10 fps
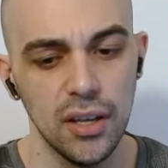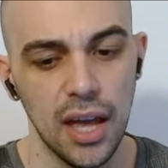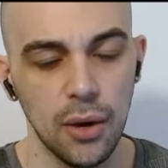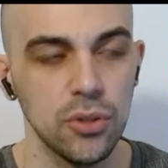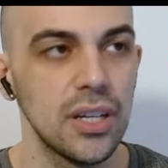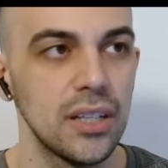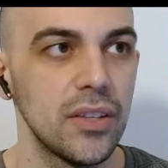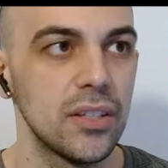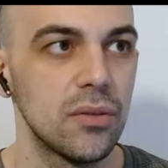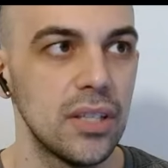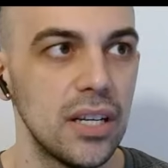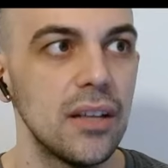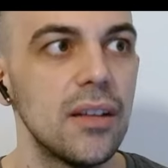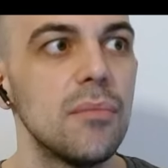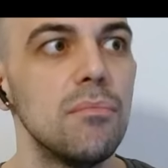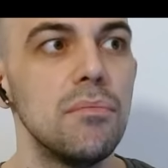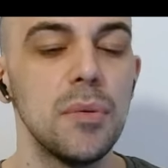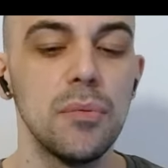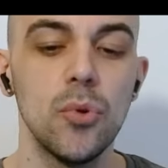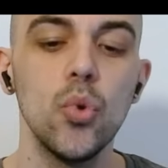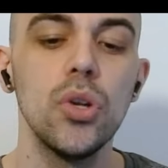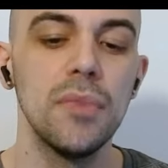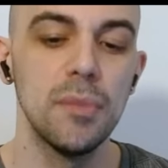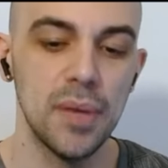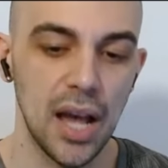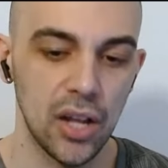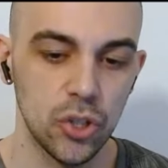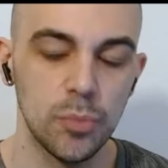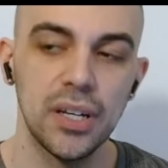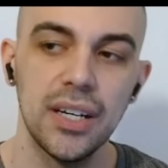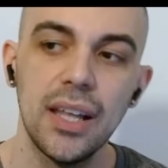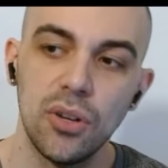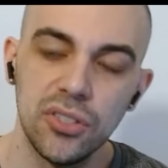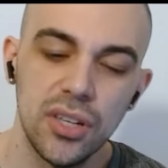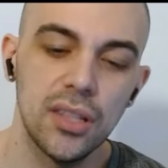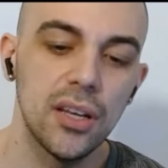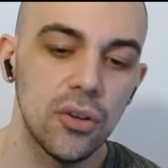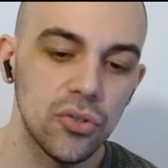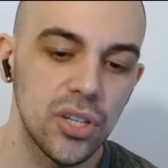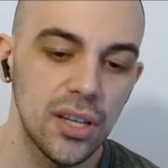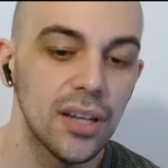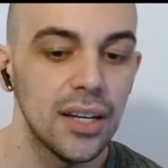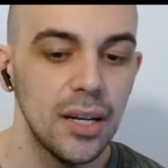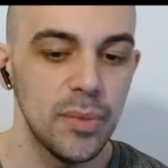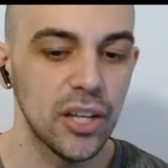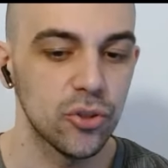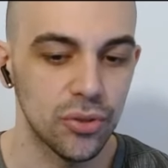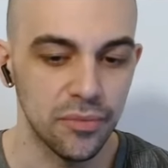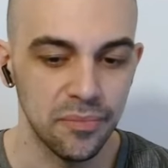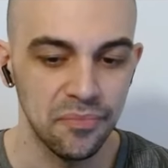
E questa è la definizione del mi, lui mi piace, perché le dà una serie di cose che le piacciono.